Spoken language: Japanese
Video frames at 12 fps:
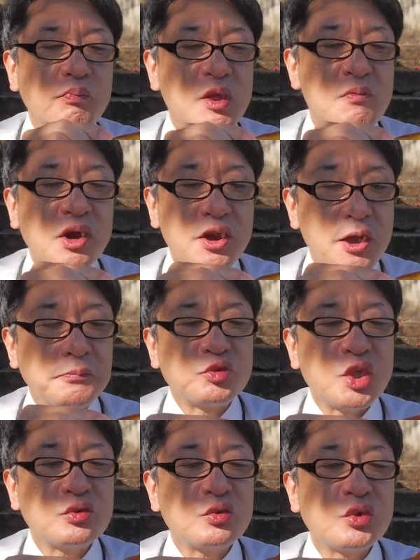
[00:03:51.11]
今ね
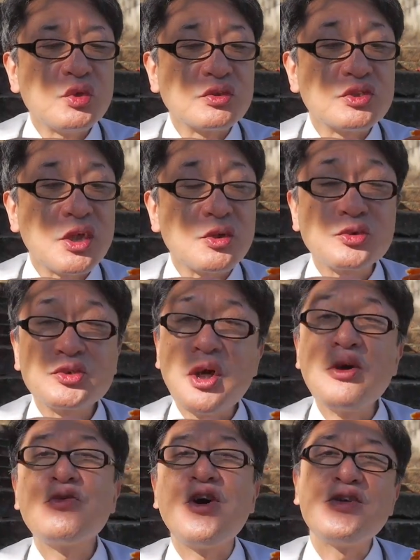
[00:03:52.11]
店頭には在庫
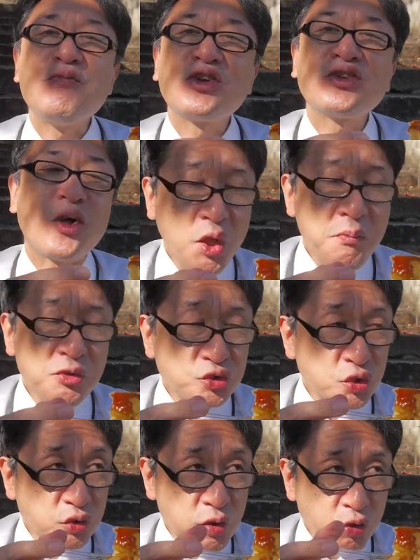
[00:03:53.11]
3個ありましたも
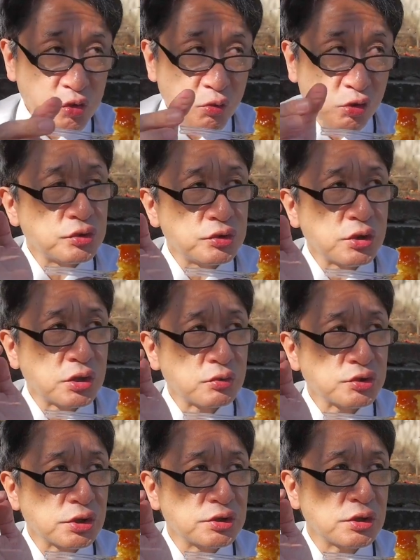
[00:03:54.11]
ちろんね僕も twitter で
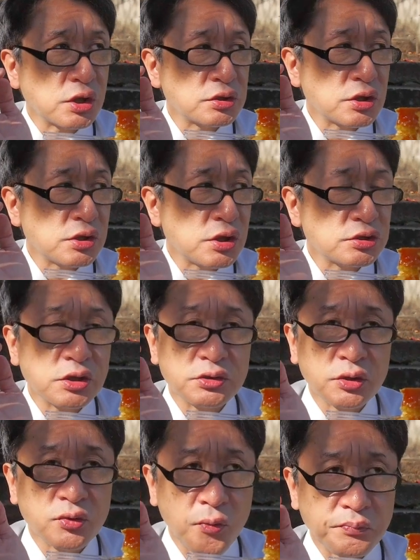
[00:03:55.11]
おっしゃってた方がいらっしゃっ
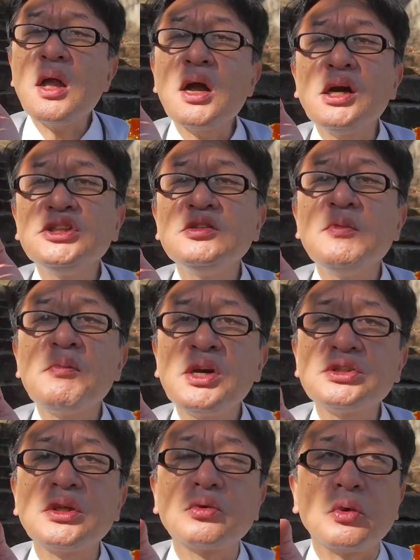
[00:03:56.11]
たけど買い占め
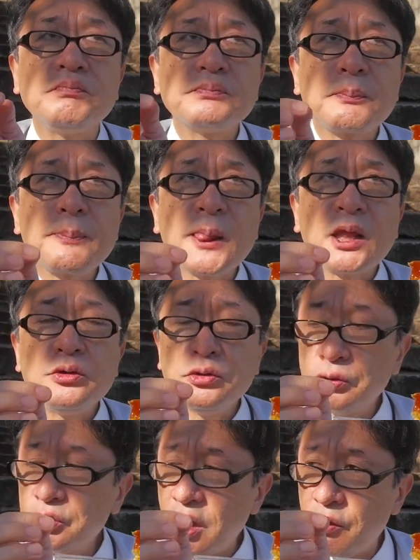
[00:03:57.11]
ましたとい
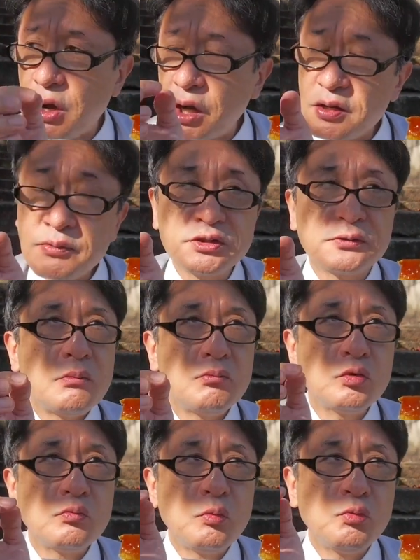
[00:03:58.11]
う意見分かります
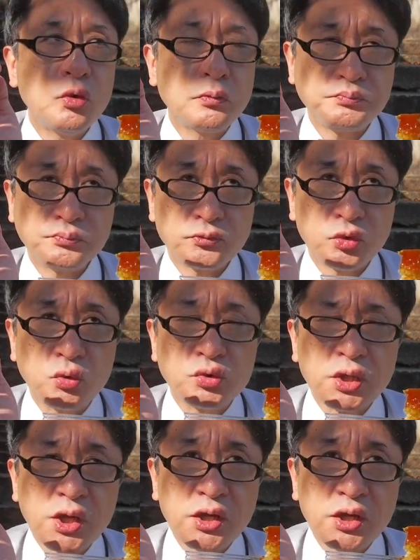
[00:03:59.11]
僕ももうどんだけ